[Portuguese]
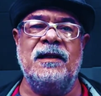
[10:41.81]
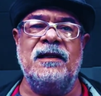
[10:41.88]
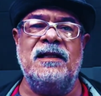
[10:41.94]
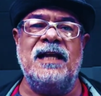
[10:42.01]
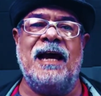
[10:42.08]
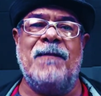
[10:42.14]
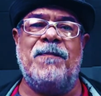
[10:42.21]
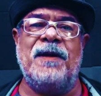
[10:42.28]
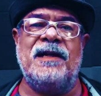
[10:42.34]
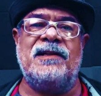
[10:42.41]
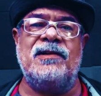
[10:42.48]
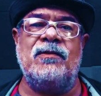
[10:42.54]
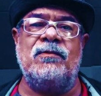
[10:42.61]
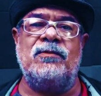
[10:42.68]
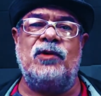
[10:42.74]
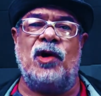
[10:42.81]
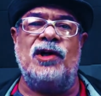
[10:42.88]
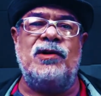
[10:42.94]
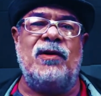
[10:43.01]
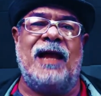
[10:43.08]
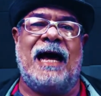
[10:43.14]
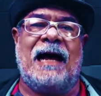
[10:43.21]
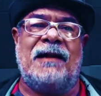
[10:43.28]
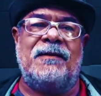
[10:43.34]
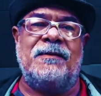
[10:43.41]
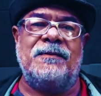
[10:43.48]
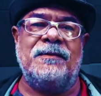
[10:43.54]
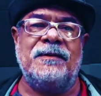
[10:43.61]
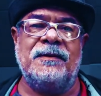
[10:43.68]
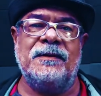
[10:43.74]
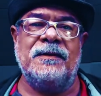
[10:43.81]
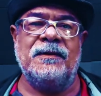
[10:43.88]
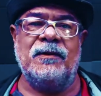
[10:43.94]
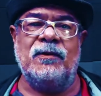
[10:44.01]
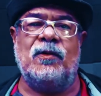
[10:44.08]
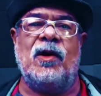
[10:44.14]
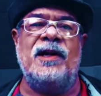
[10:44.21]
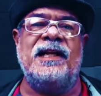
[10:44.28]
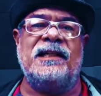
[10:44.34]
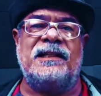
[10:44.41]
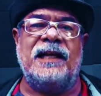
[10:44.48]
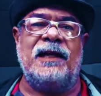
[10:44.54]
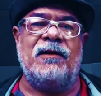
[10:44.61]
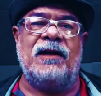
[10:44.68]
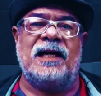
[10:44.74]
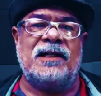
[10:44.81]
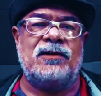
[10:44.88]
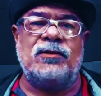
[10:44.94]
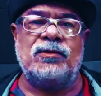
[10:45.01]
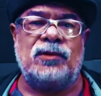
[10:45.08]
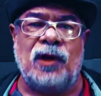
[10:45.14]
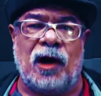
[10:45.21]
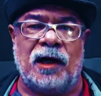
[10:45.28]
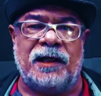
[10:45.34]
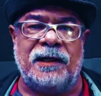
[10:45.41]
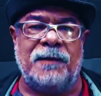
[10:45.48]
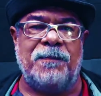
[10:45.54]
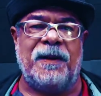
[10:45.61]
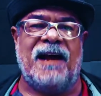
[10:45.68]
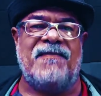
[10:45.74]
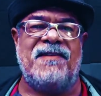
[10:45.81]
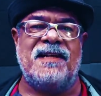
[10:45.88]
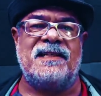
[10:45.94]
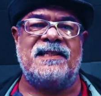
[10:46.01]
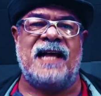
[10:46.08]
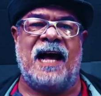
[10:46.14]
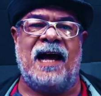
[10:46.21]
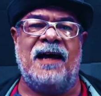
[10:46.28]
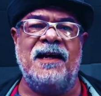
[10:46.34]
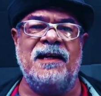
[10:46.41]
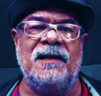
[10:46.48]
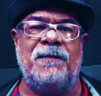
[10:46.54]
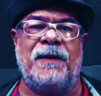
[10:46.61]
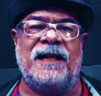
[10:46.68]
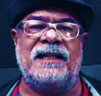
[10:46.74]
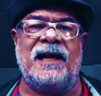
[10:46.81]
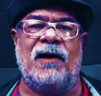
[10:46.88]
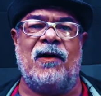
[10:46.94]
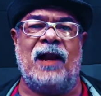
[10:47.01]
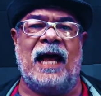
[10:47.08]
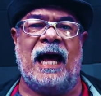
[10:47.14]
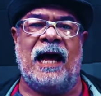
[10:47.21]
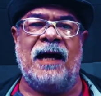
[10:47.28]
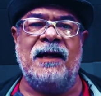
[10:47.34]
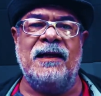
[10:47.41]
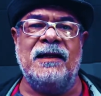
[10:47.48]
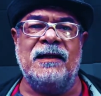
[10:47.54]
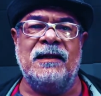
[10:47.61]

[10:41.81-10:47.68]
e de repente um doido lá, um corneteiro, lança um toque para avançar e para degolar.